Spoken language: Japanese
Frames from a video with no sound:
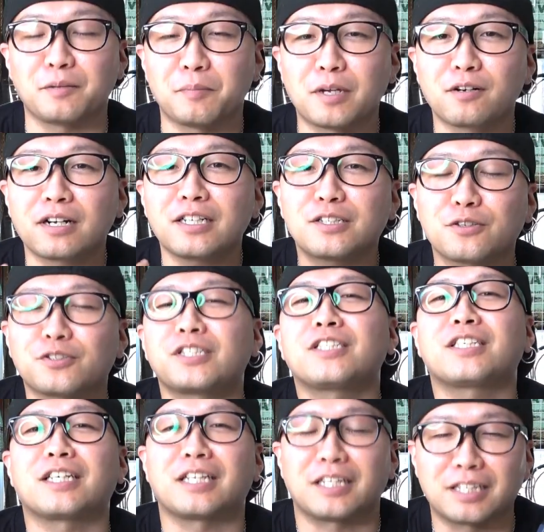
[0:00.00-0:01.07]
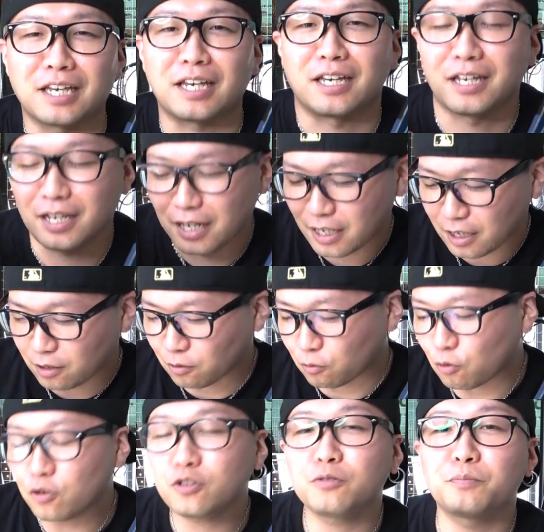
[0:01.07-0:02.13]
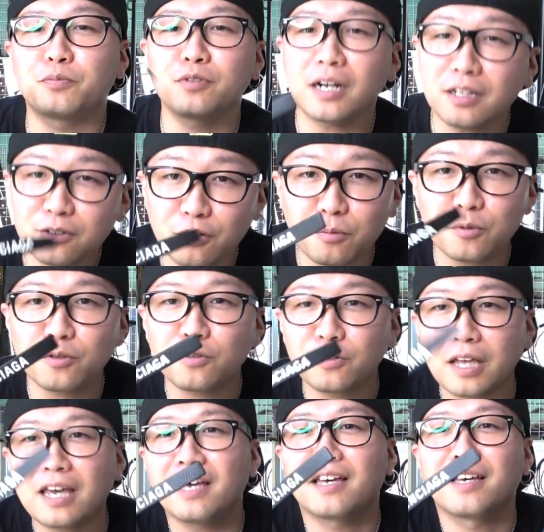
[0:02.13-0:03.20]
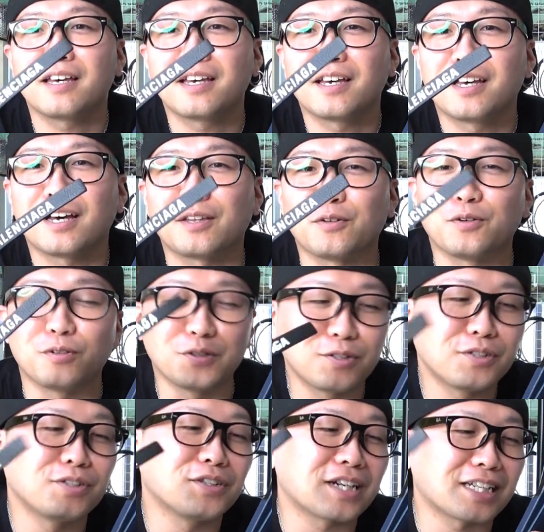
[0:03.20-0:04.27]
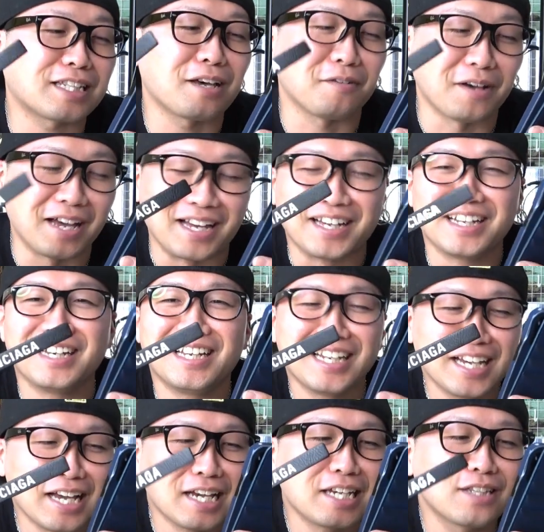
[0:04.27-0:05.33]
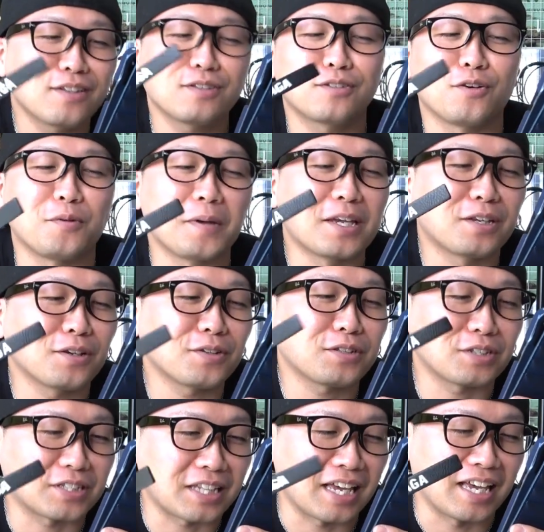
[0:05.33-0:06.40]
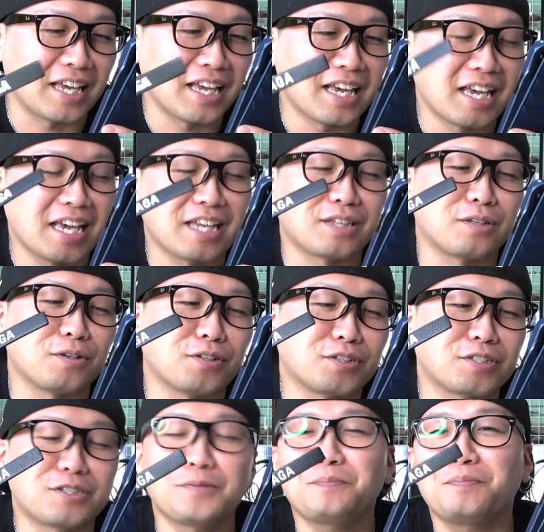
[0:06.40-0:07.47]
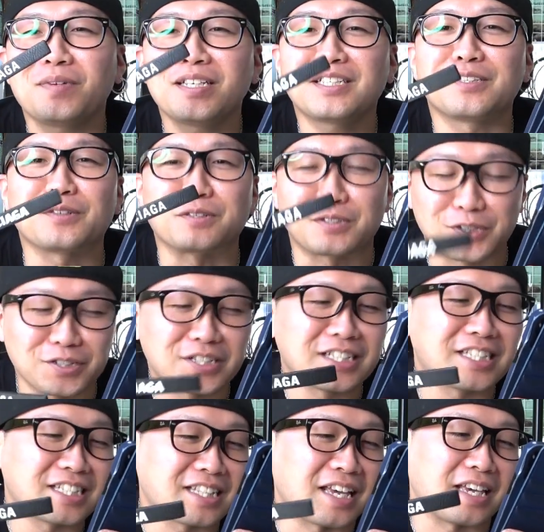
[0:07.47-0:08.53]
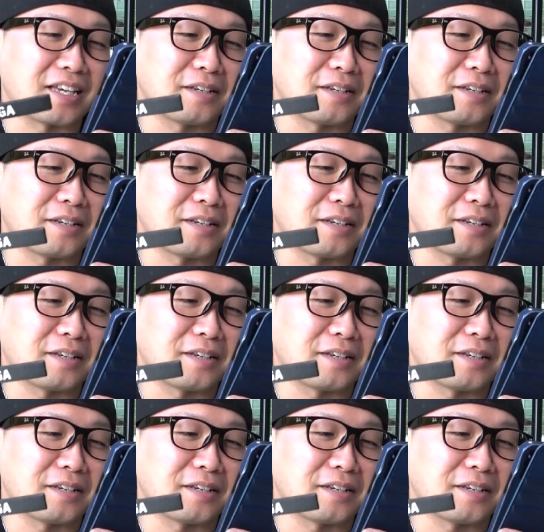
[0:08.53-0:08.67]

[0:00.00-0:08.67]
メルカリ初心者なんで、あの、こういうブランドものね、あの、売る方は、一つお勉強として、えっと、出品時の注意事点、